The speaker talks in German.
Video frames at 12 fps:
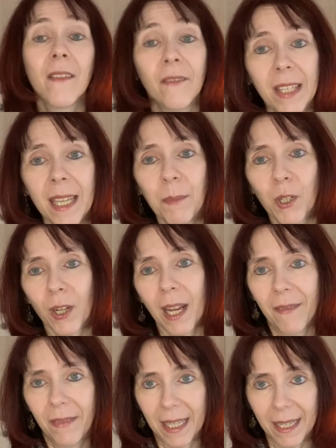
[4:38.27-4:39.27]
Wie eben schon
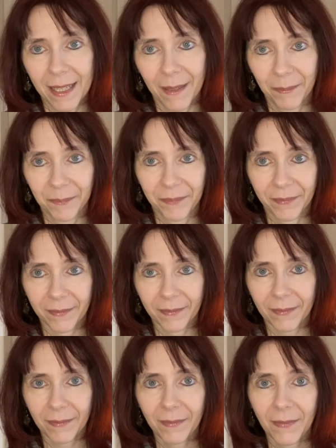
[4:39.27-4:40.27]
erwähnt,
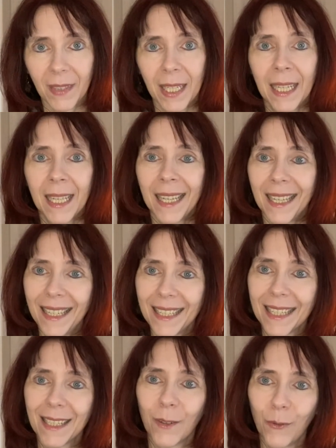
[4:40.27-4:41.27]
ist
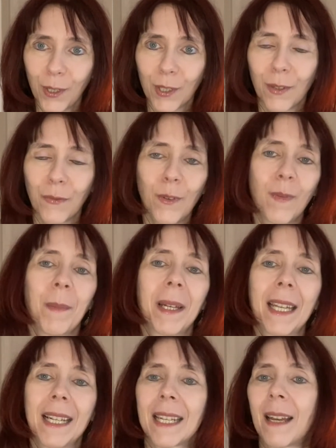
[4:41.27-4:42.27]
es ein gutes Gefühl, wenn man
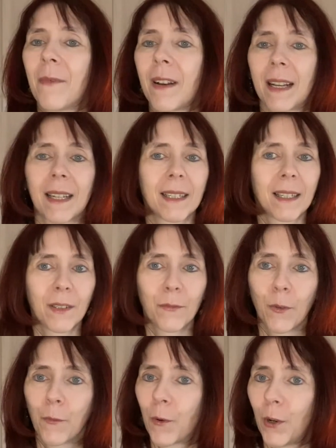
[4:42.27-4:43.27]
Geld einfach
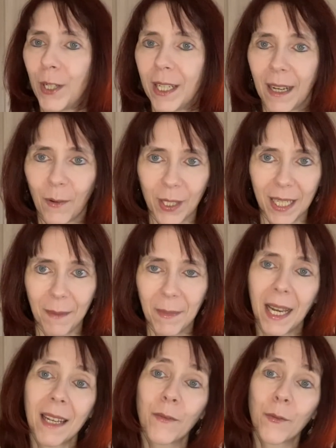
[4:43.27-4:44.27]
für Freude ausgeben
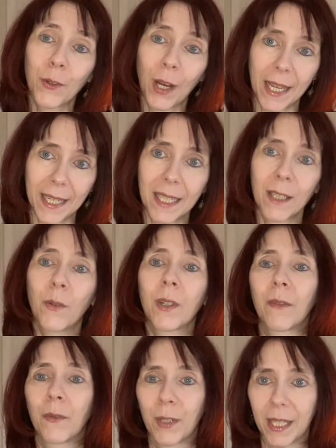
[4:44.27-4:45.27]
kann, für andere
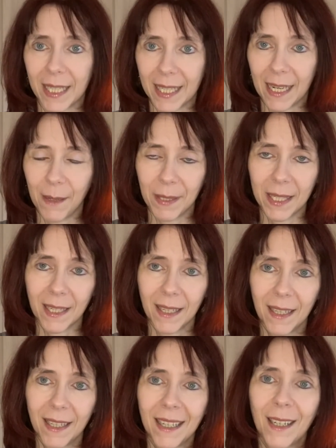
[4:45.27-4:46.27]
oder für sich selbst,
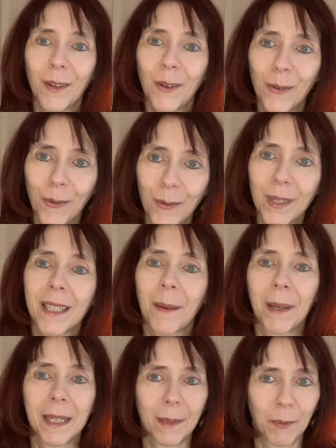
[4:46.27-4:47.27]
ohne
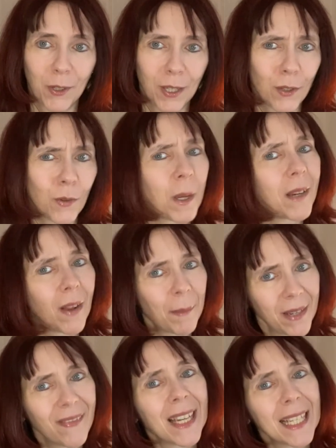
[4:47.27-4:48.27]
dabei das Budget zu sprengen, weil
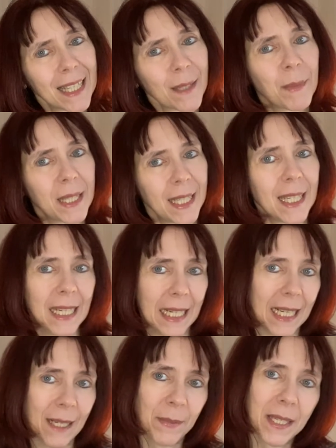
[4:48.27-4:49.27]
man weiß, dass man sich
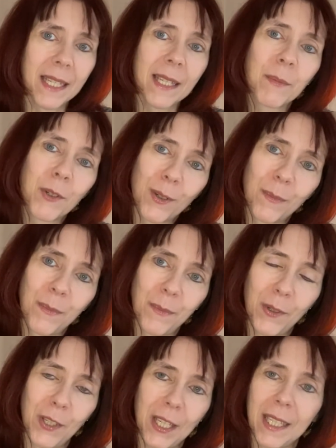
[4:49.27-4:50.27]
innerhalb dieses bestimmten
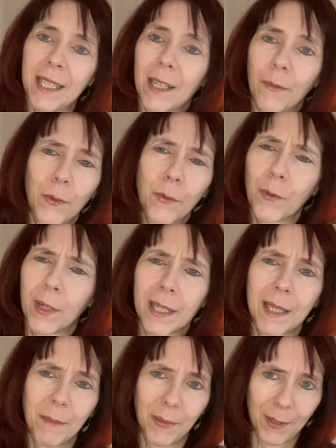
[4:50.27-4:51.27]
Budgets der fünf oder
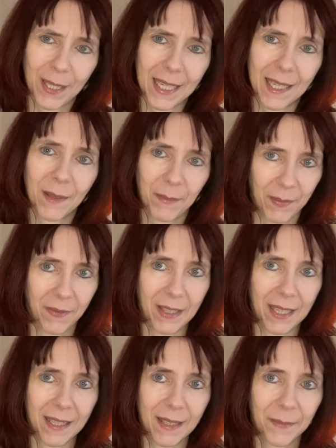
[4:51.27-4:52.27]
sieben Prozent bewegt.